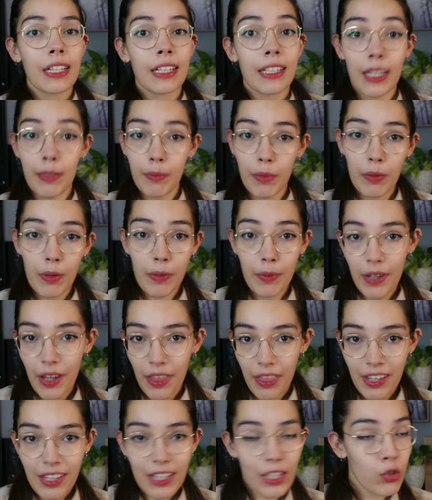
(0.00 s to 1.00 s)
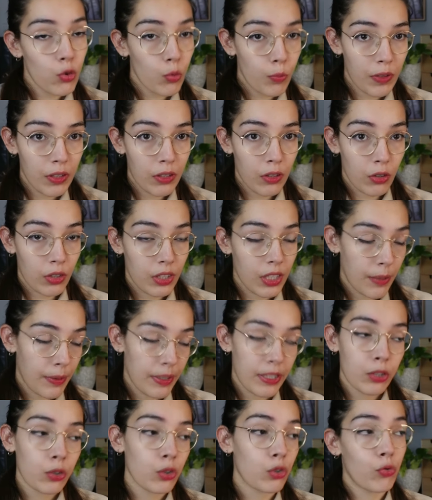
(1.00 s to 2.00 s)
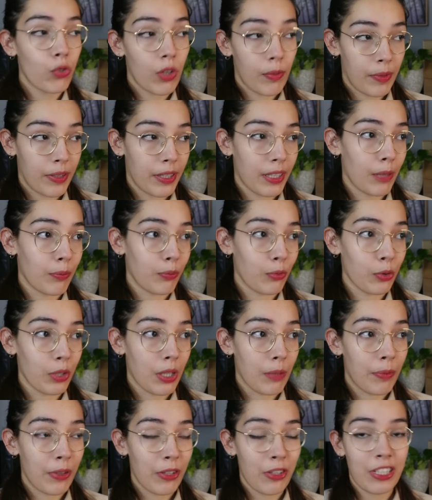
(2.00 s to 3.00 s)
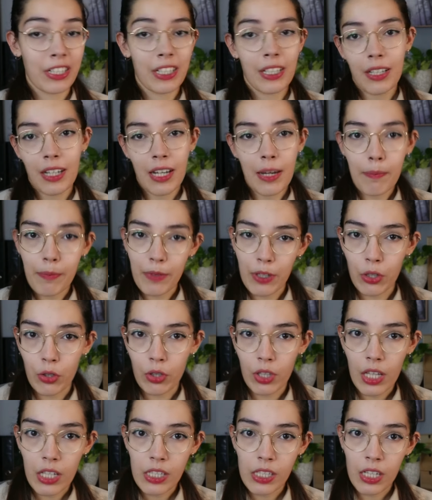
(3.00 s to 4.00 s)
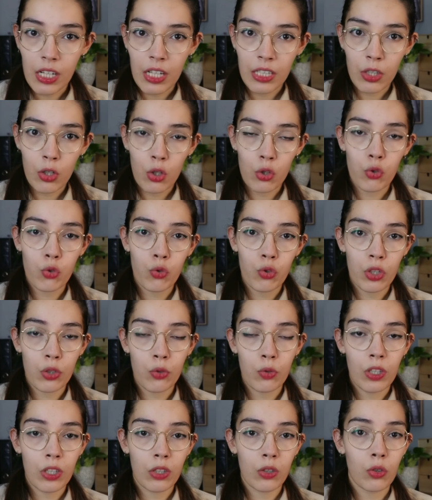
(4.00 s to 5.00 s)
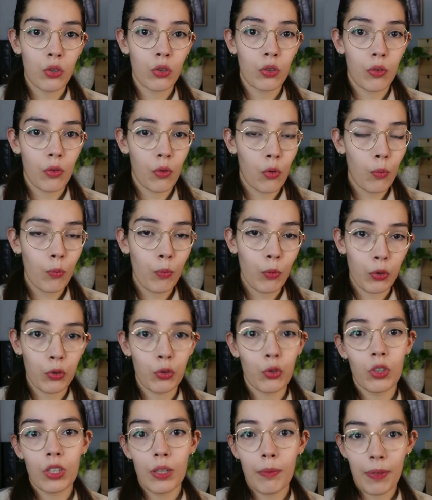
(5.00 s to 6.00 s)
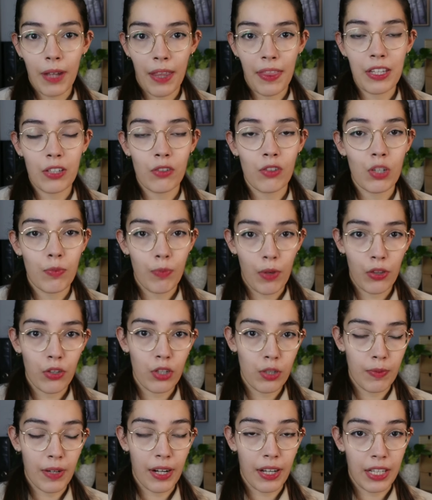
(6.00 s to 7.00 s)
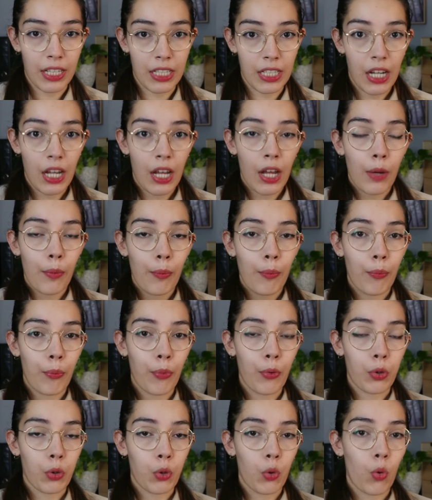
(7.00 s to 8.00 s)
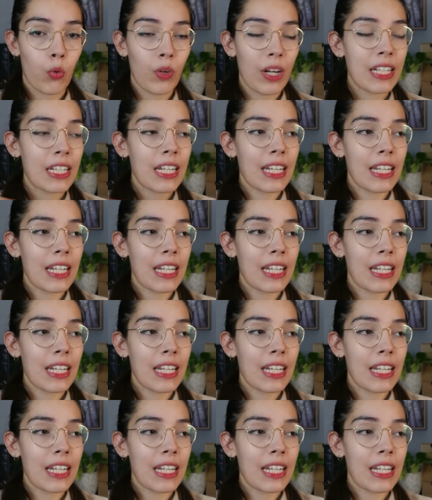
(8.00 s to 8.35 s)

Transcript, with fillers: Que a mí me parece estupendo. Y a ver, esto es una pequeña puya, pero es que en mi ciudad se han estado sustituyendo un montón de plazas con espacios verdes por unas